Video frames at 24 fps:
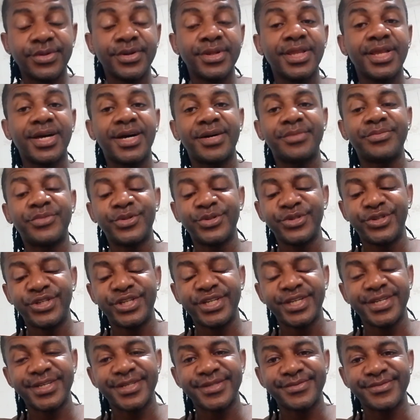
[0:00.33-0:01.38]
Olá, bom
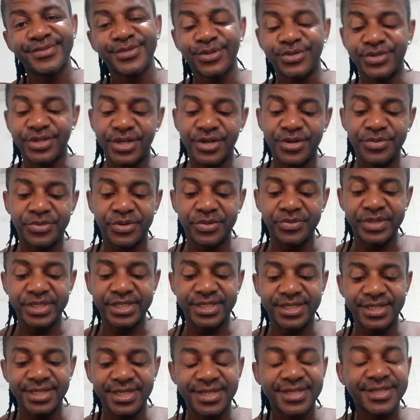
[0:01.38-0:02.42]
dia. Eu sei que eu
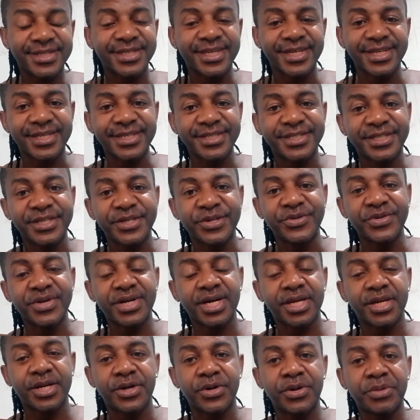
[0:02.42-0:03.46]
prometi que esse daqui seria um
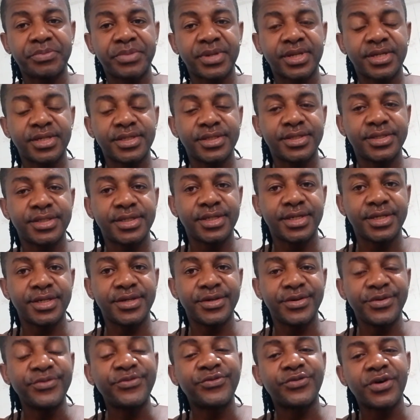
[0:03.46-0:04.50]
canal apenas
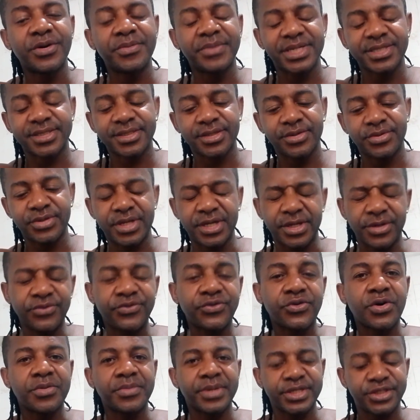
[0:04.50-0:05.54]
de informação, né,
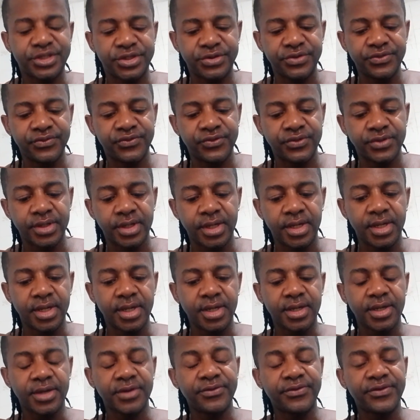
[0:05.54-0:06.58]
informativo,
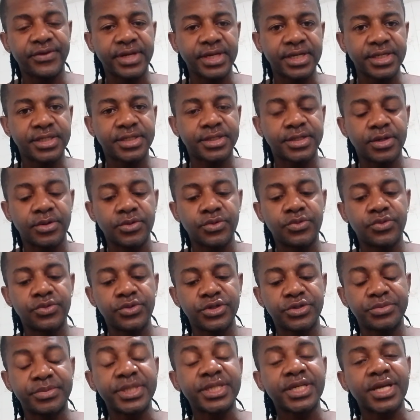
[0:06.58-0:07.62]
referente a
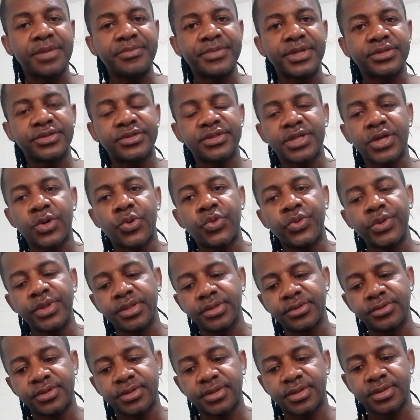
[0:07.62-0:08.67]
alguns medicamentos
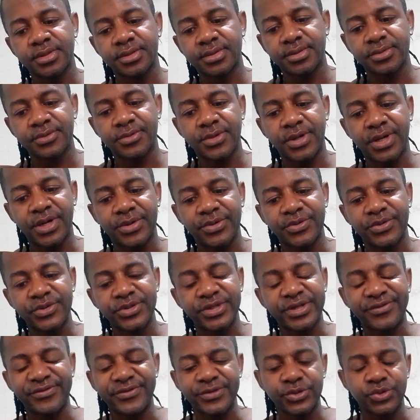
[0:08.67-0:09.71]
equinos, no qual
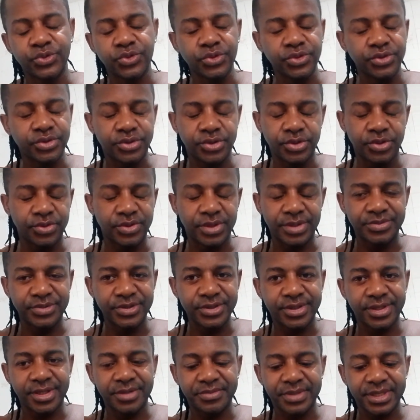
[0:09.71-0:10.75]
eu já fiz uso de um há
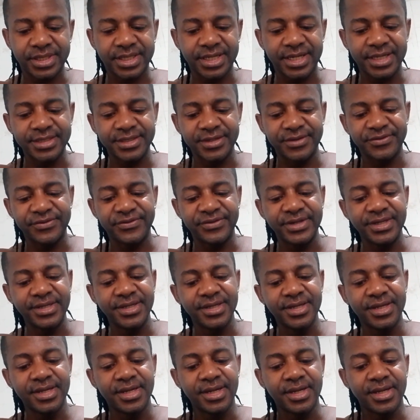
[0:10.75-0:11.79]
muito tempo atrás, enfim.